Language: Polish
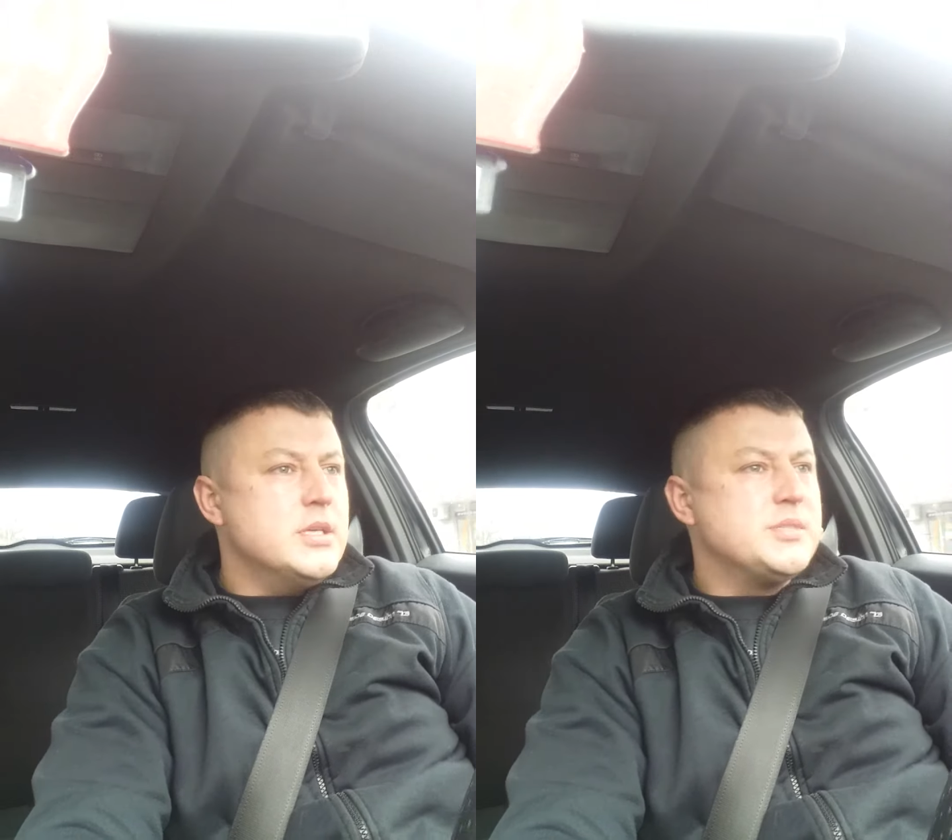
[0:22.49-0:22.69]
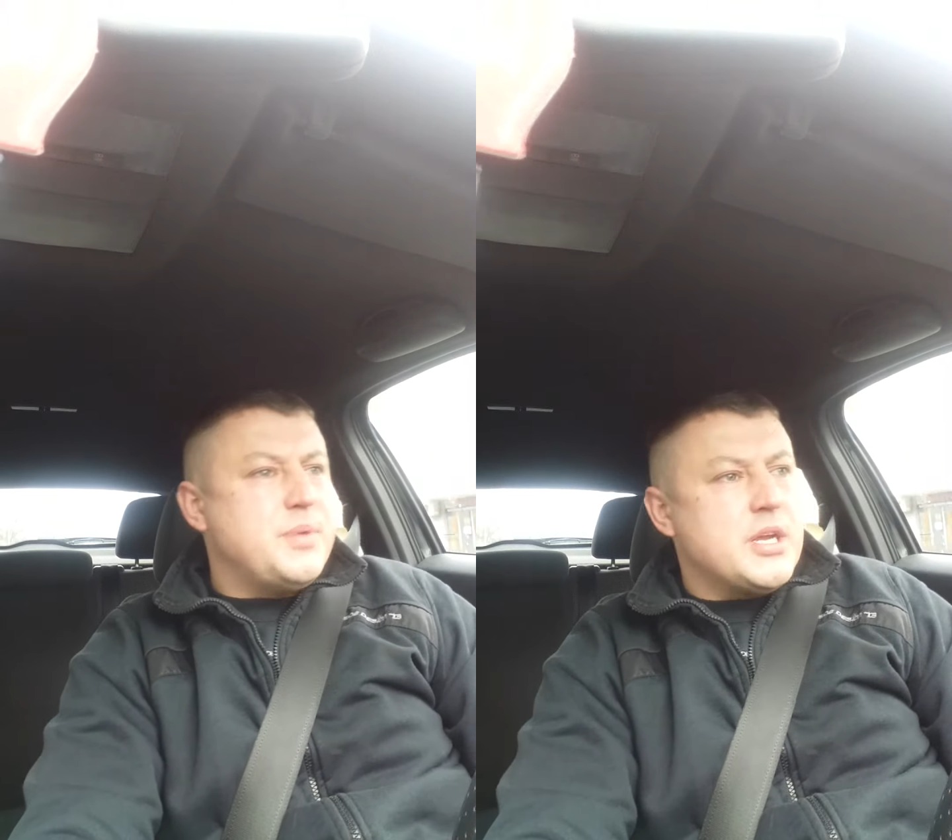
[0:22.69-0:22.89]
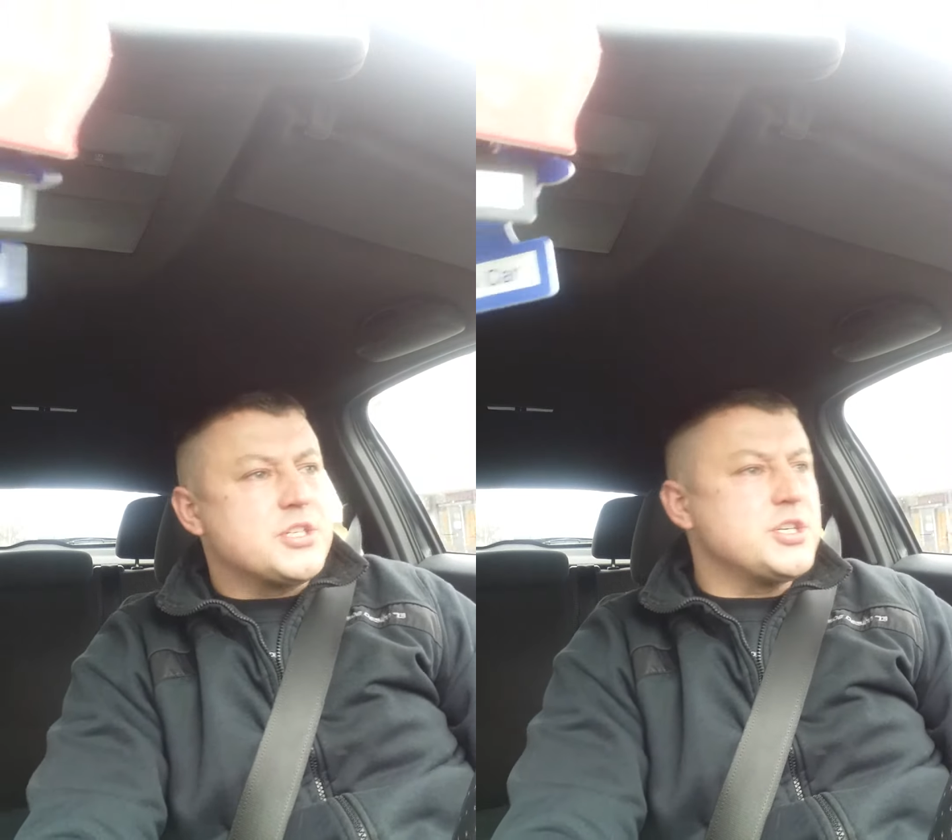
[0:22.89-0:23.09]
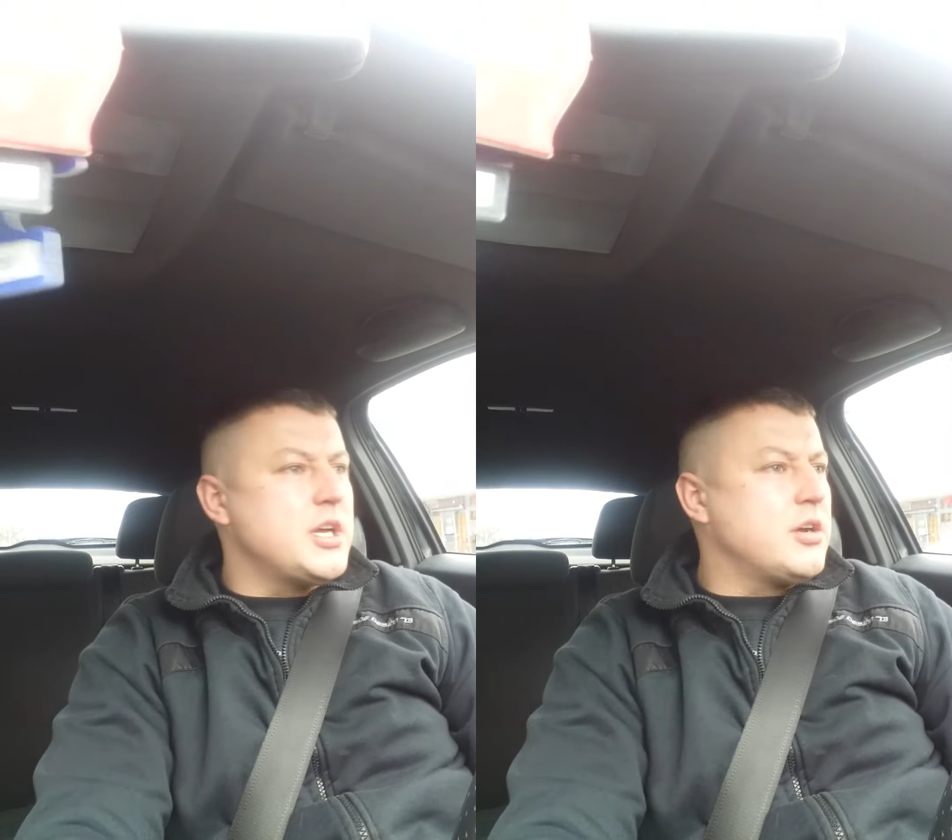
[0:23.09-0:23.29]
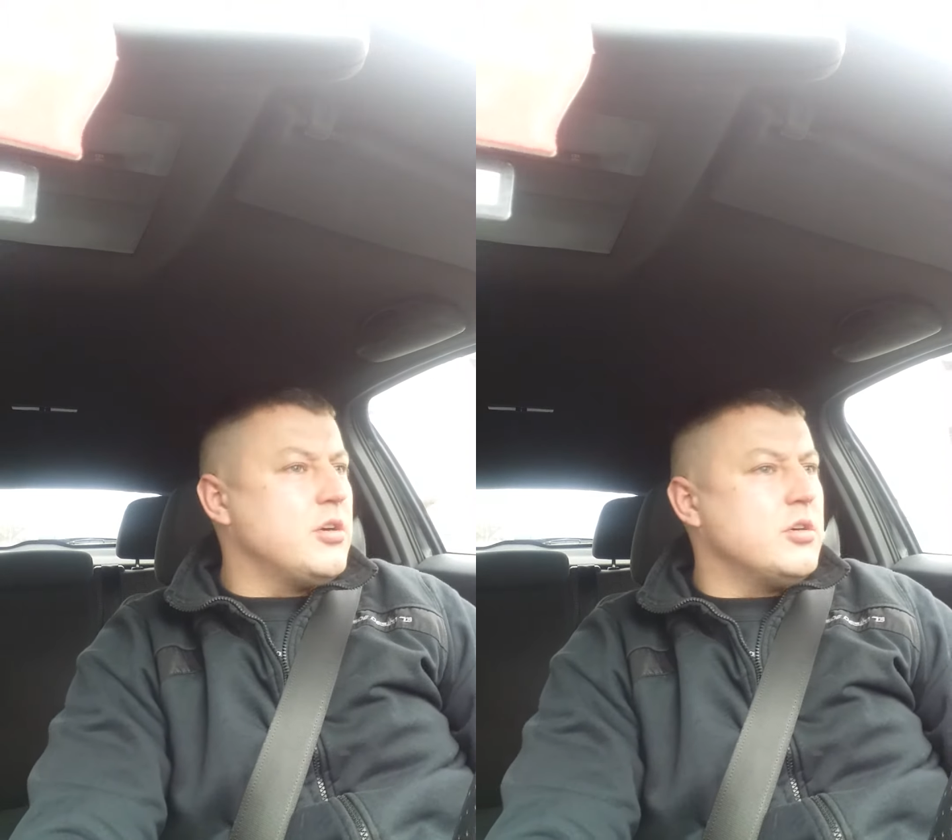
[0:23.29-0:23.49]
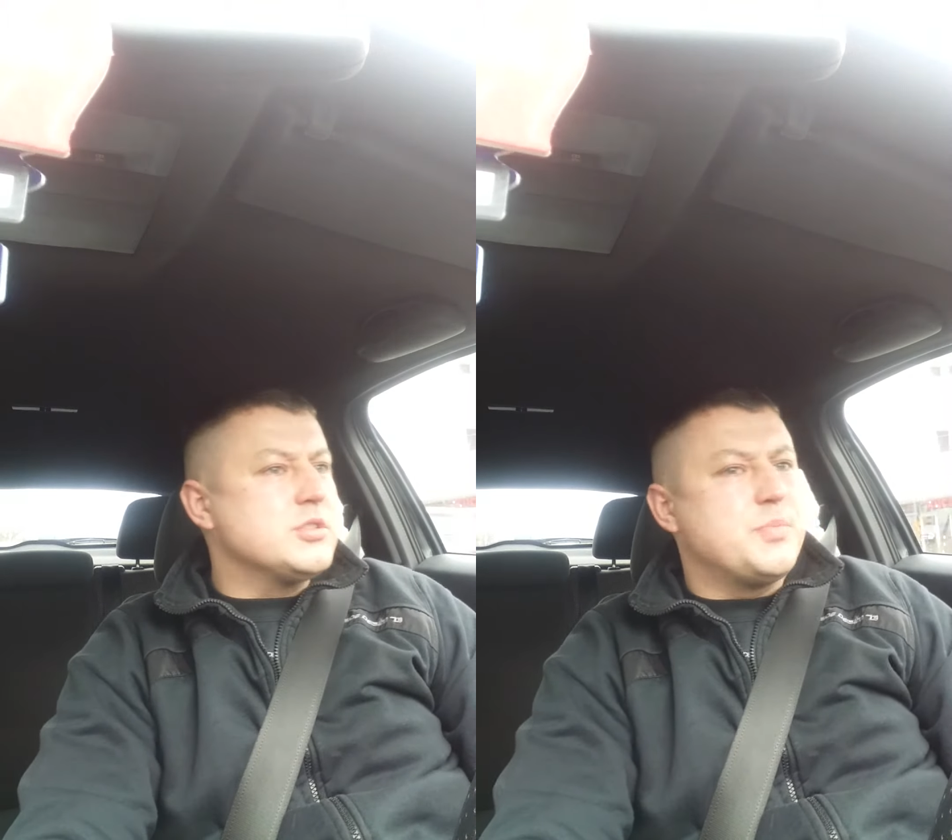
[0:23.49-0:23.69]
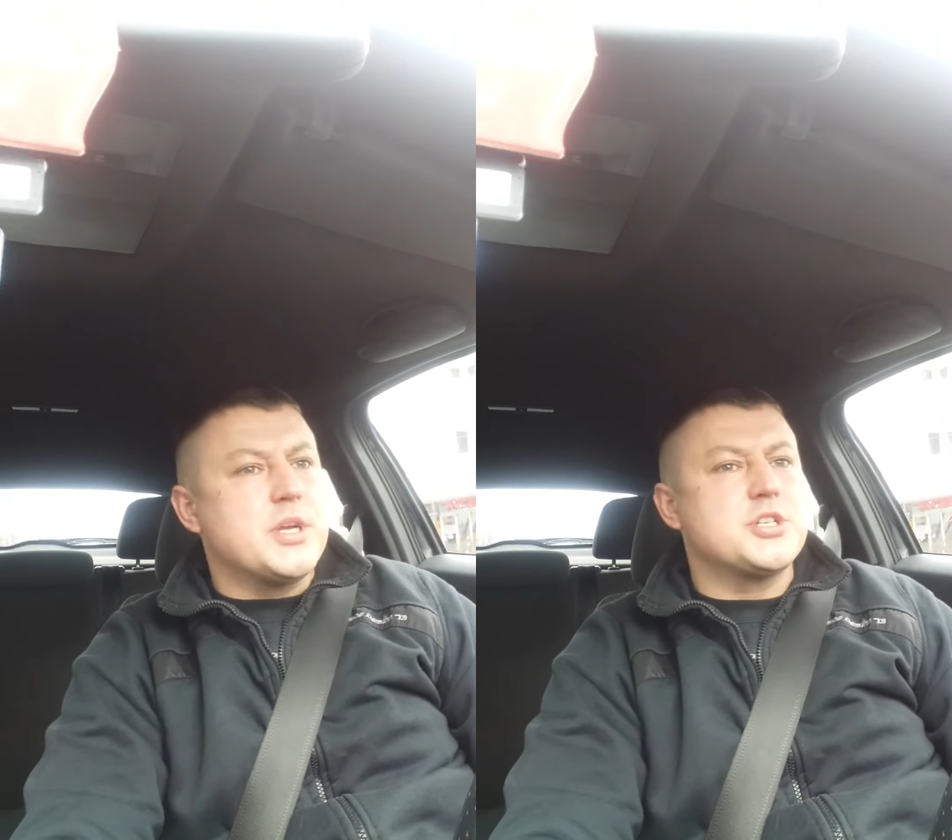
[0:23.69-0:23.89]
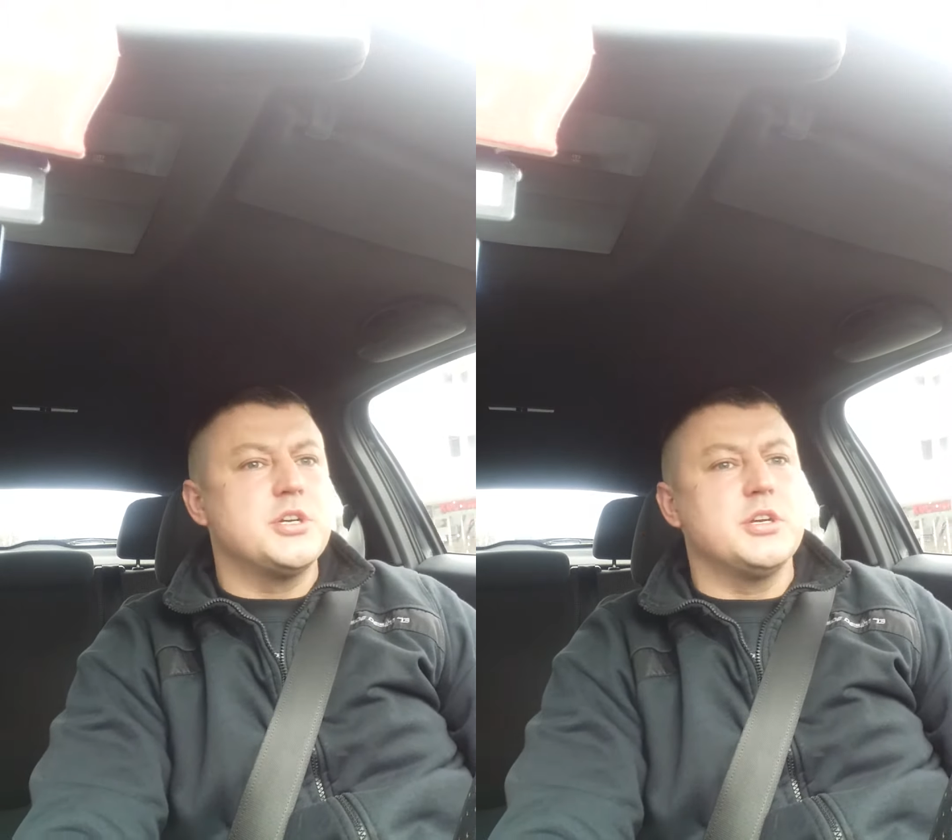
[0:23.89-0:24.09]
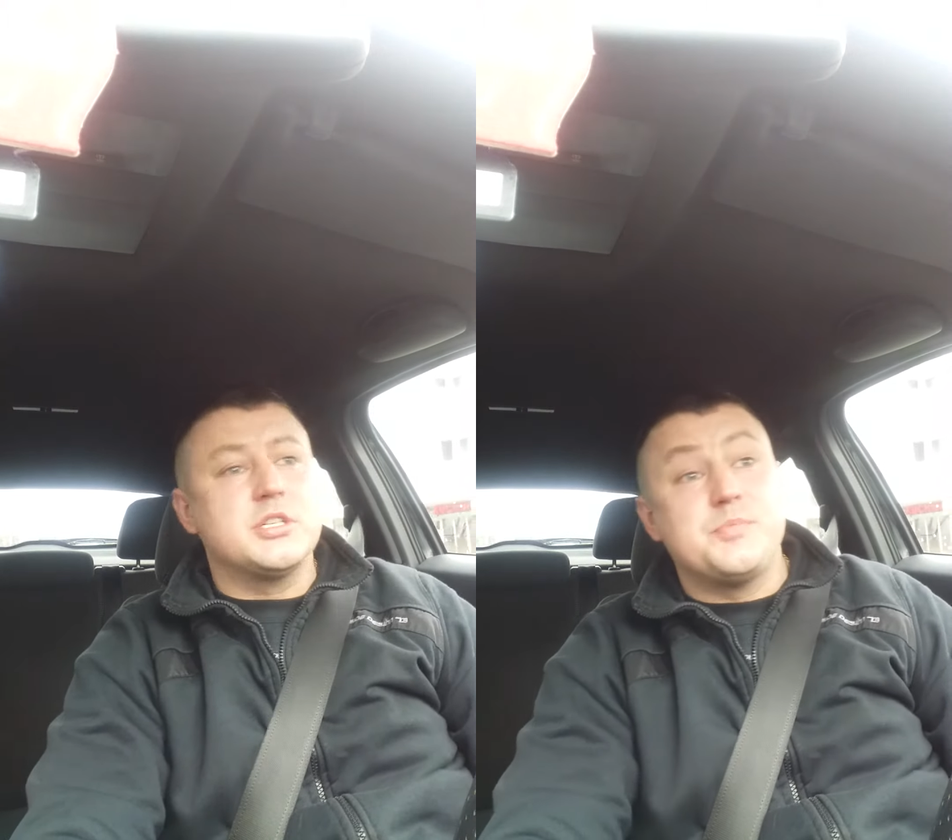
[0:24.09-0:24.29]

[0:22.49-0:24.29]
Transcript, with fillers: z, pierwszego, z, pierwszych,